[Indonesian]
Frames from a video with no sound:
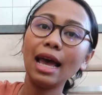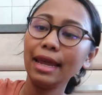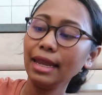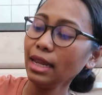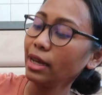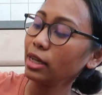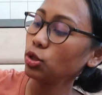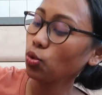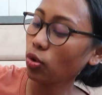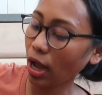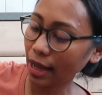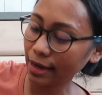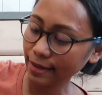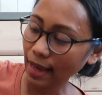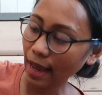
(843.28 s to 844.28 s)
nah ini
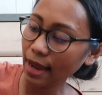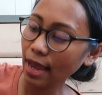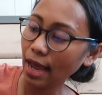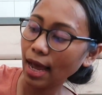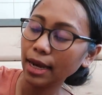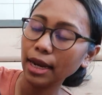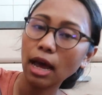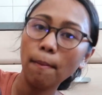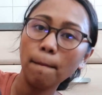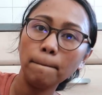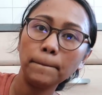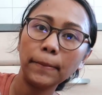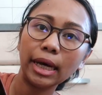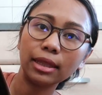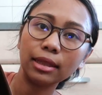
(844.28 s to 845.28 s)
kesukaan saya ada
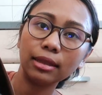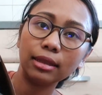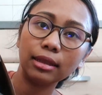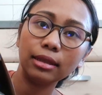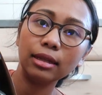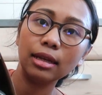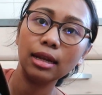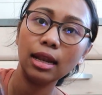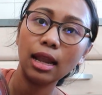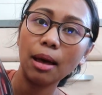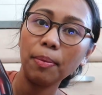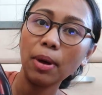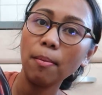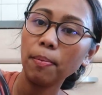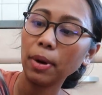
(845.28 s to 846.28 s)
4 gel
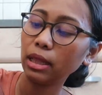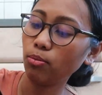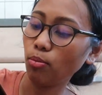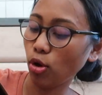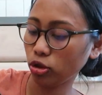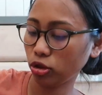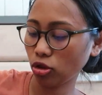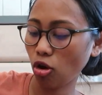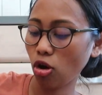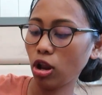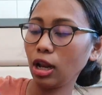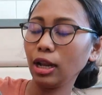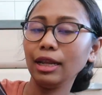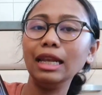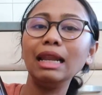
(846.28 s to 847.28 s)
apa 4
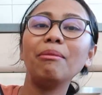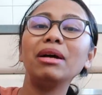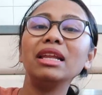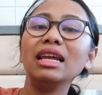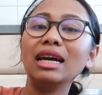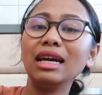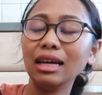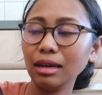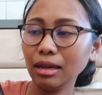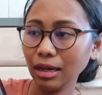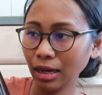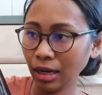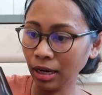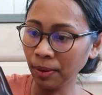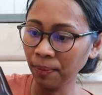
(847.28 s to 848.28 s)
botol ini namanya
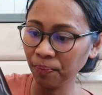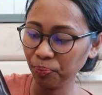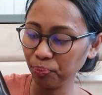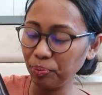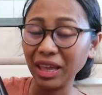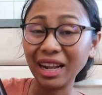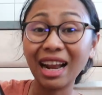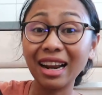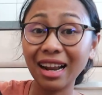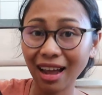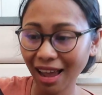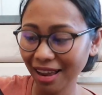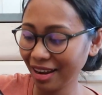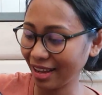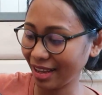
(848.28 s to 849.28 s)
um, bir
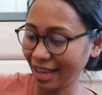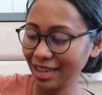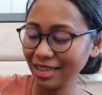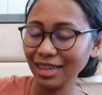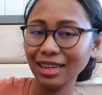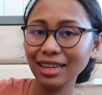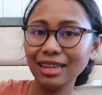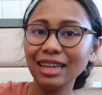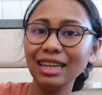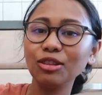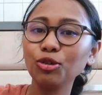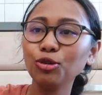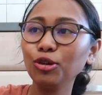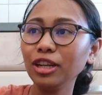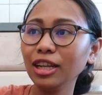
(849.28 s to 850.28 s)
anak-anak ya jadi ini
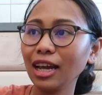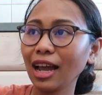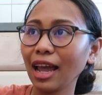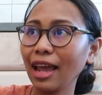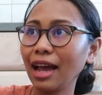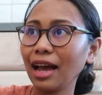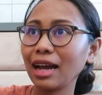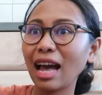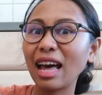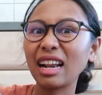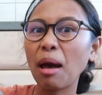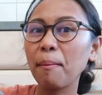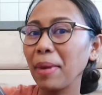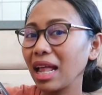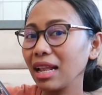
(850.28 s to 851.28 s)
tuh dia kayak
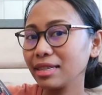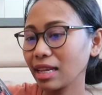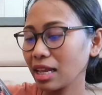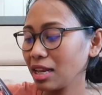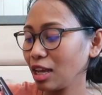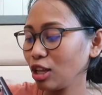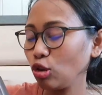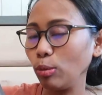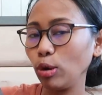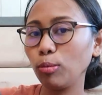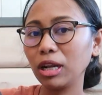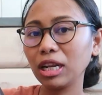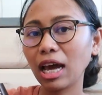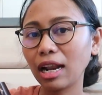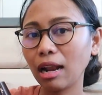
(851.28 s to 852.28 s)
karamel saja gitu
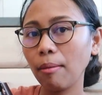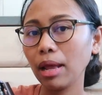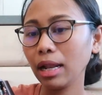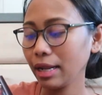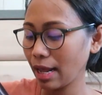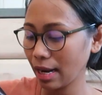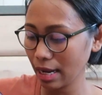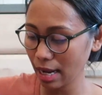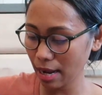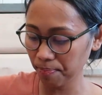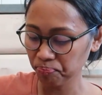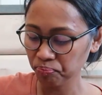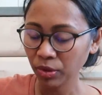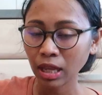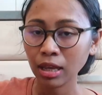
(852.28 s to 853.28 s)
minuman karamel
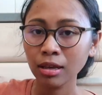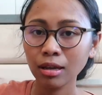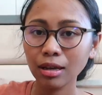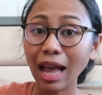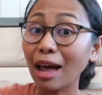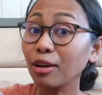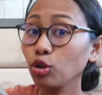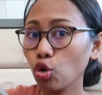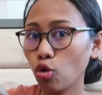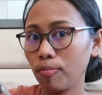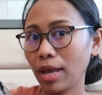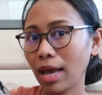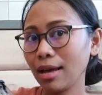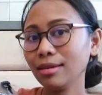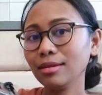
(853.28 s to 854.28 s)
dari gandum
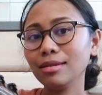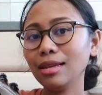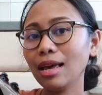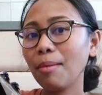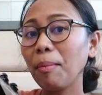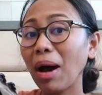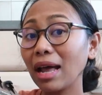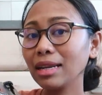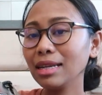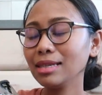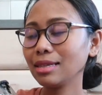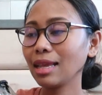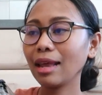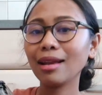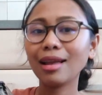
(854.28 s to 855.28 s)
ya dia
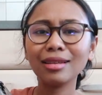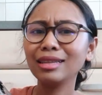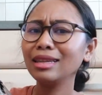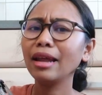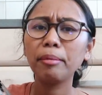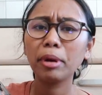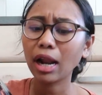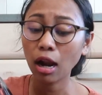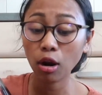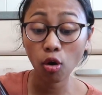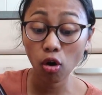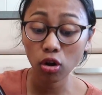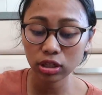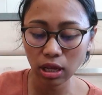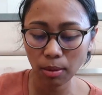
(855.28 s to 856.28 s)
manis enak tidak
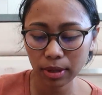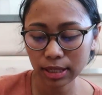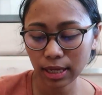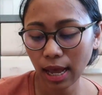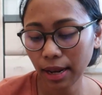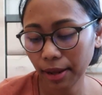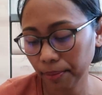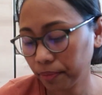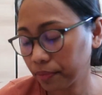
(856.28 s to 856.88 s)
beralkohol sama sekali